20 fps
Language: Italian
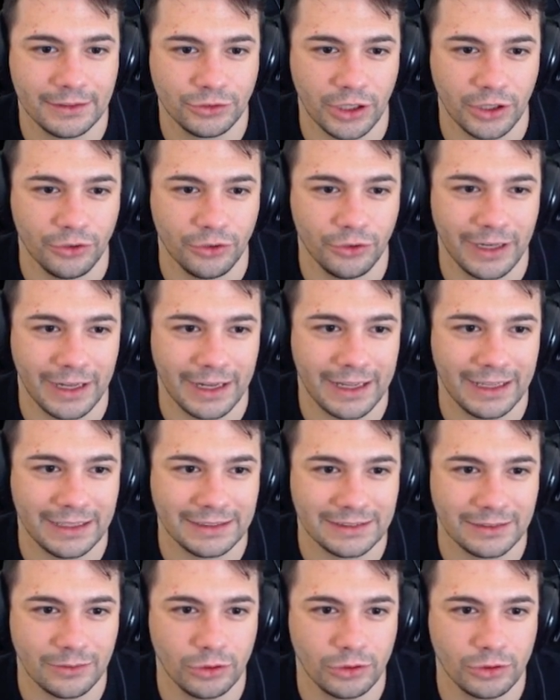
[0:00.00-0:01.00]
Cioè, non a
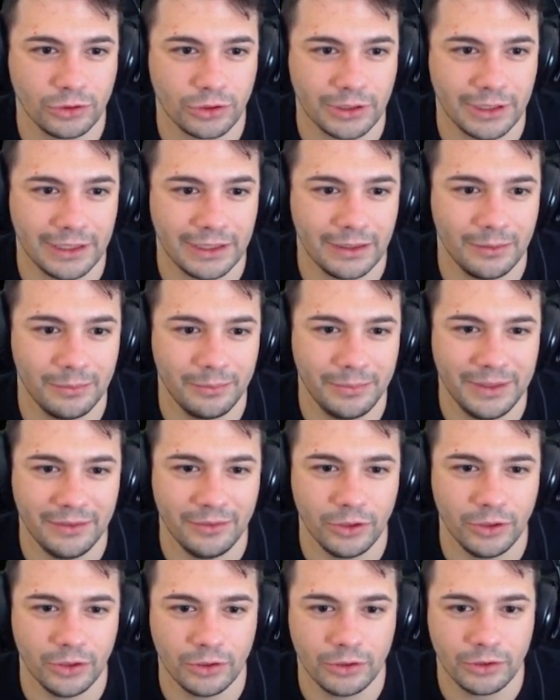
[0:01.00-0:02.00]
casa, voglio tornare al
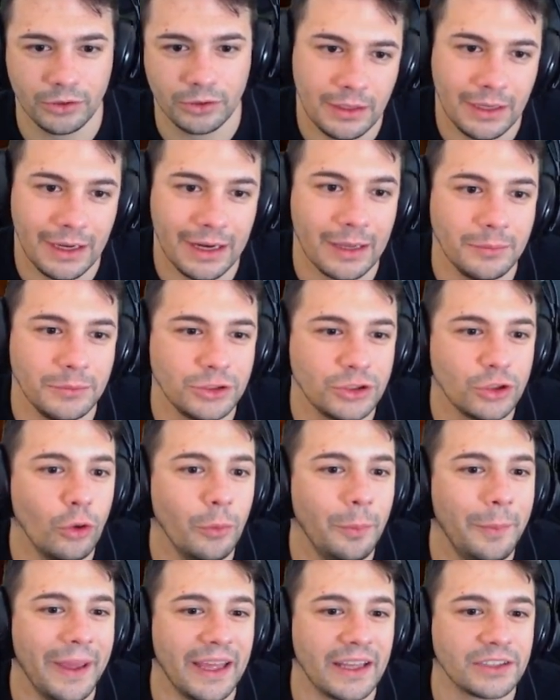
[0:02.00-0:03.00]
bivio. Raga, mi
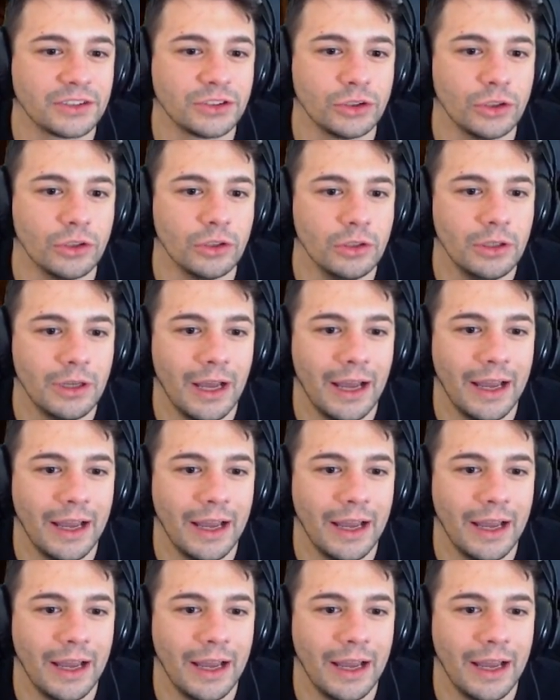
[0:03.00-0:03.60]
sono perso.